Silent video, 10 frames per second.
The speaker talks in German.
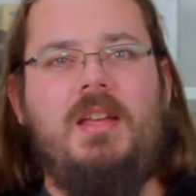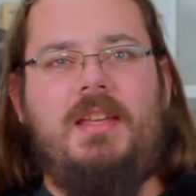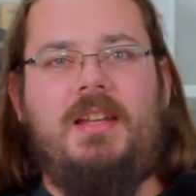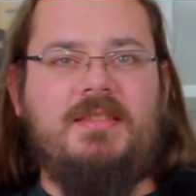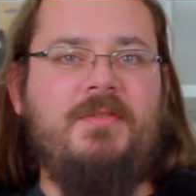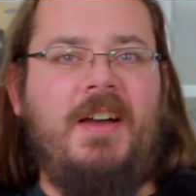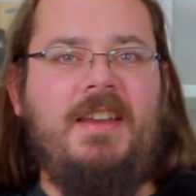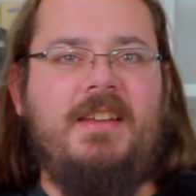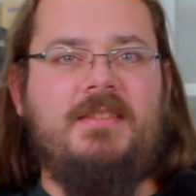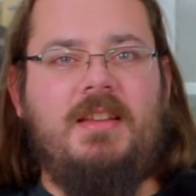Ja, das
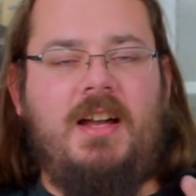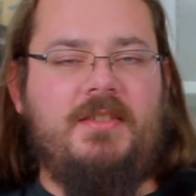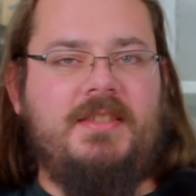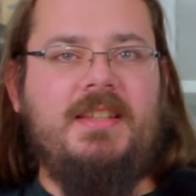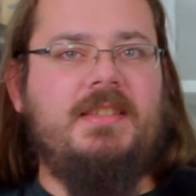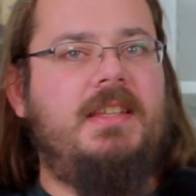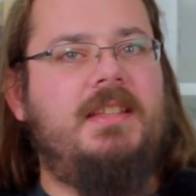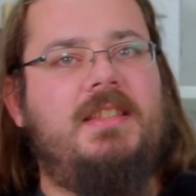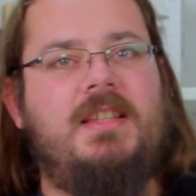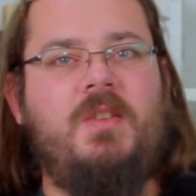Define R6,
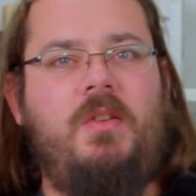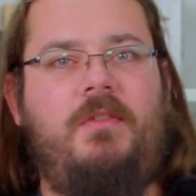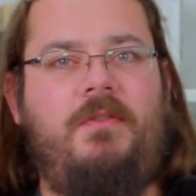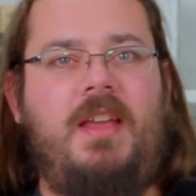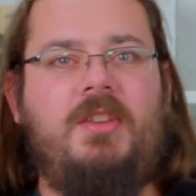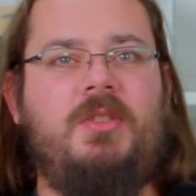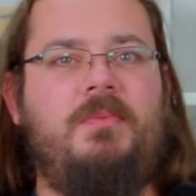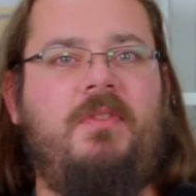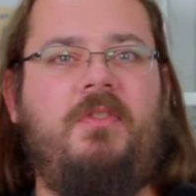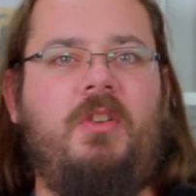jetzt das neue
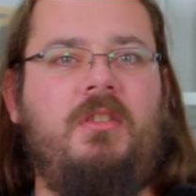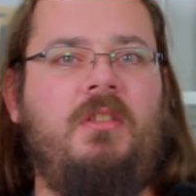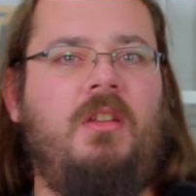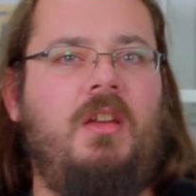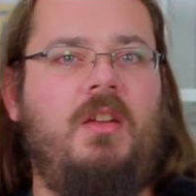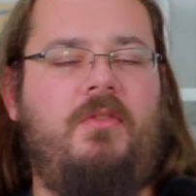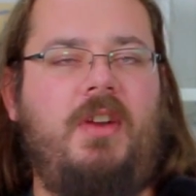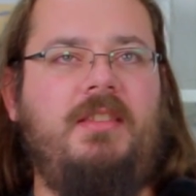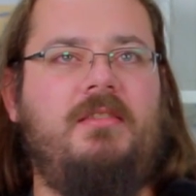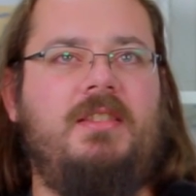Flagship von
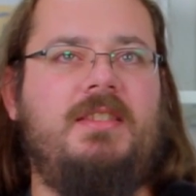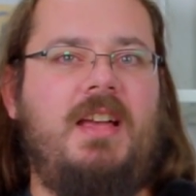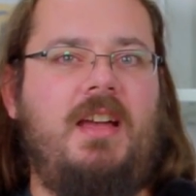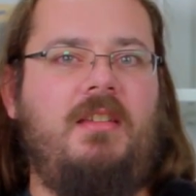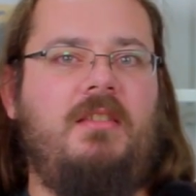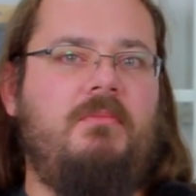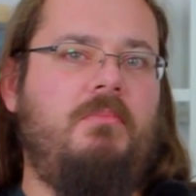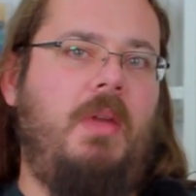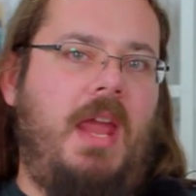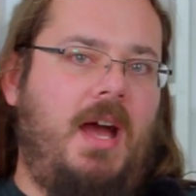Fractal Design,
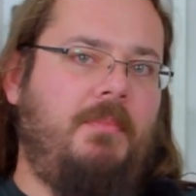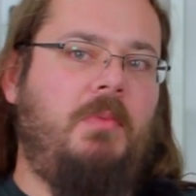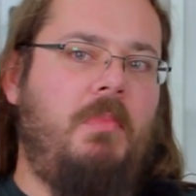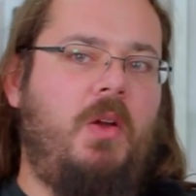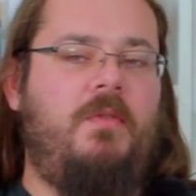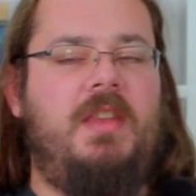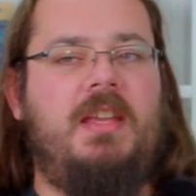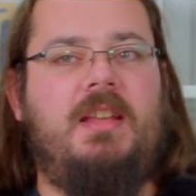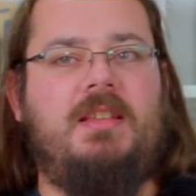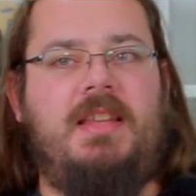beerbt mehr oder
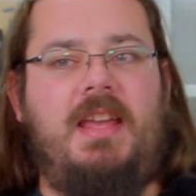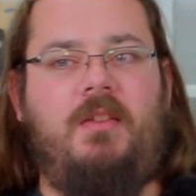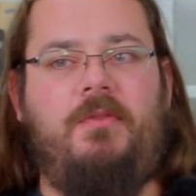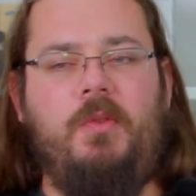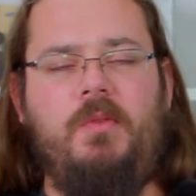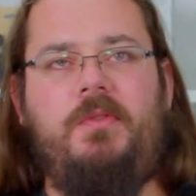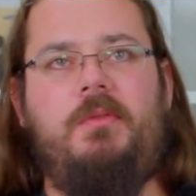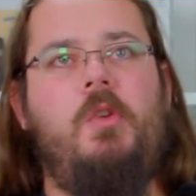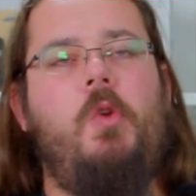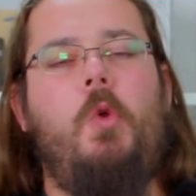weniger das R5.
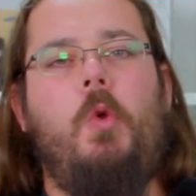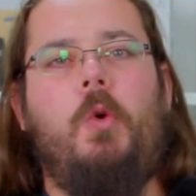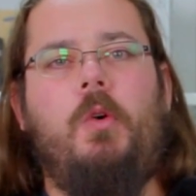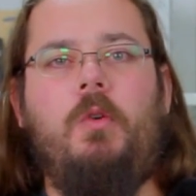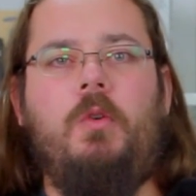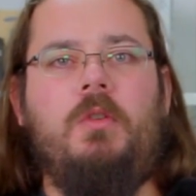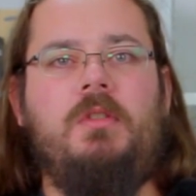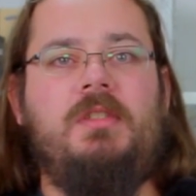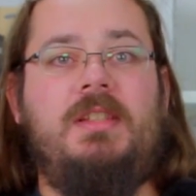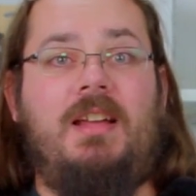
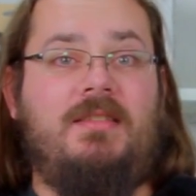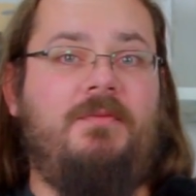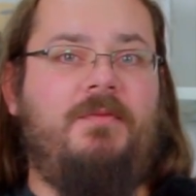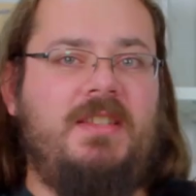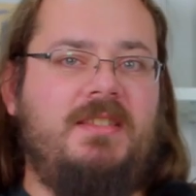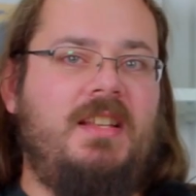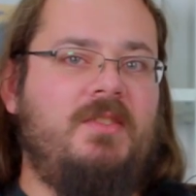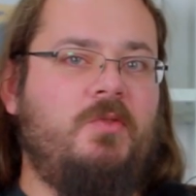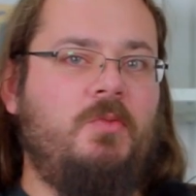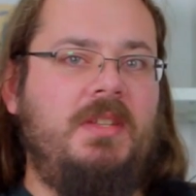Und ja, was es
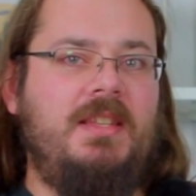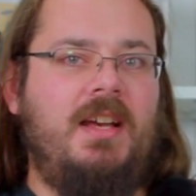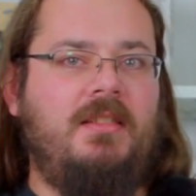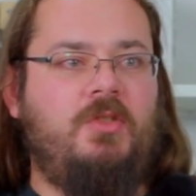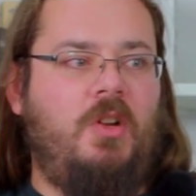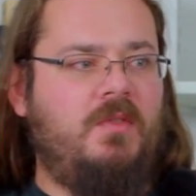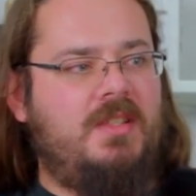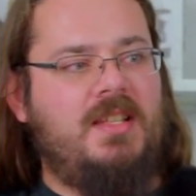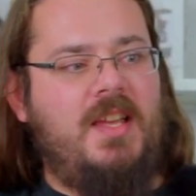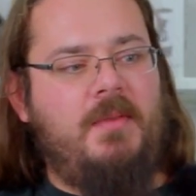alles so zu bieten hat, schauen wir
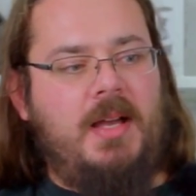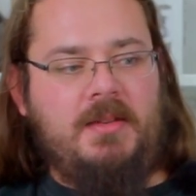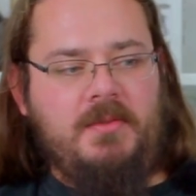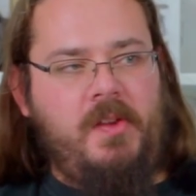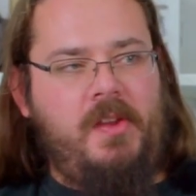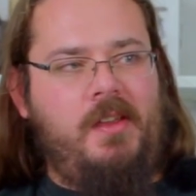uns jetzt einmal an.